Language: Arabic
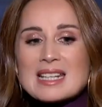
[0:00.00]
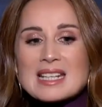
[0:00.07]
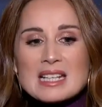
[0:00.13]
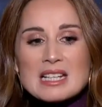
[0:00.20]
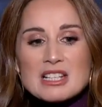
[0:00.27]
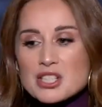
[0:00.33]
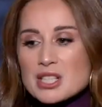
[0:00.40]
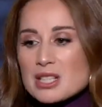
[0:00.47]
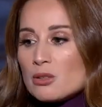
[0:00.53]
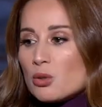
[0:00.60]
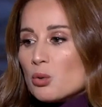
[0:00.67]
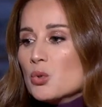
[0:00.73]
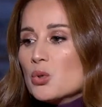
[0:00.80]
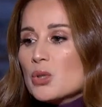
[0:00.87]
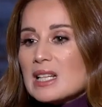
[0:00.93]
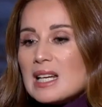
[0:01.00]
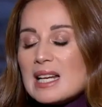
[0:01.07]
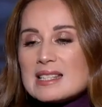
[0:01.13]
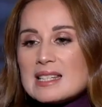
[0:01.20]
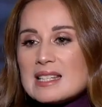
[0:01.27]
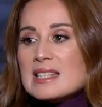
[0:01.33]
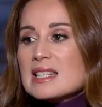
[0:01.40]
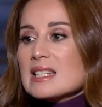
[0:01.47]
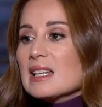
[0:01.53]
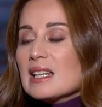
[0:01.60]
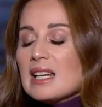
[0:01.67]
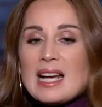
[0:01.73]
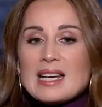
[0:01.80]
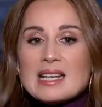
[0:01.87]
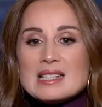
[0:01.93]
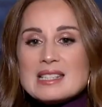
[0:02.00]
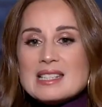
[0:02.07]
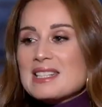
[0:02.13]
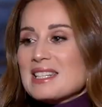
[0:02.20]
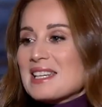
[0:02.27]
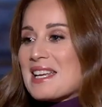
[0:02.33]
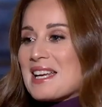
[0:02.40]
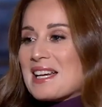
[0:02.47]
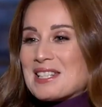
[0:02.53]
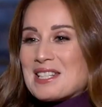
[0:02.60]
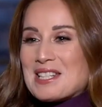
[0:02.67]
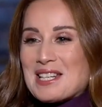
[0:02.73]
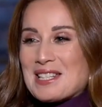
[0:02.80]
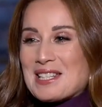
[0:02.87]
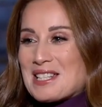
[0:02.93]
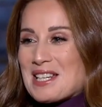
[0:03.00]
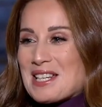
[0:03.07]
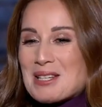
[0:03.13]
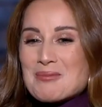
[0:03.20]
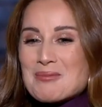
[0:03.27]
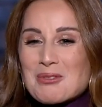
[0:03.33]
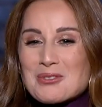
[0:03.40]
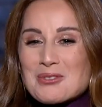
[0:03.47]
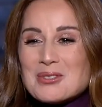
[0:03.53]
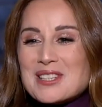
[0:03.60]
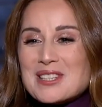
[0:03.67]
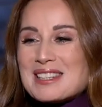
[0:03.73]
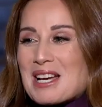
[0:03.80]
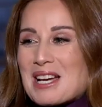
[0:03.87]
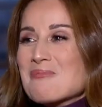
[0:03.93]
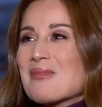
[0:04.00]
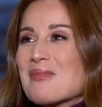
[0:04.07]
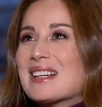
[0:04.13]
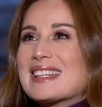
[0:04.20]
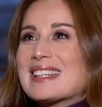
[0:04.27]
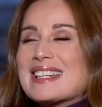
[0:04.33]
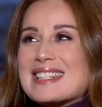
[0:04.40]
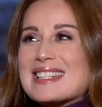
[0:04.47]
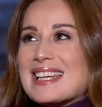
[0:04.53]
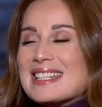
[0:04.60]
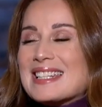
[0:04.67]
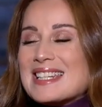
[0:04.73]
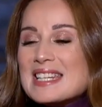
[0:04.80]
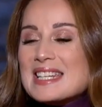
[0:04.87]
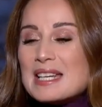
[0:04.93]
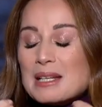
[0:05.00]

كل شيء الامور الاساسيه الحياتيه يعني يلي يلي المفروض تتامن يلي هي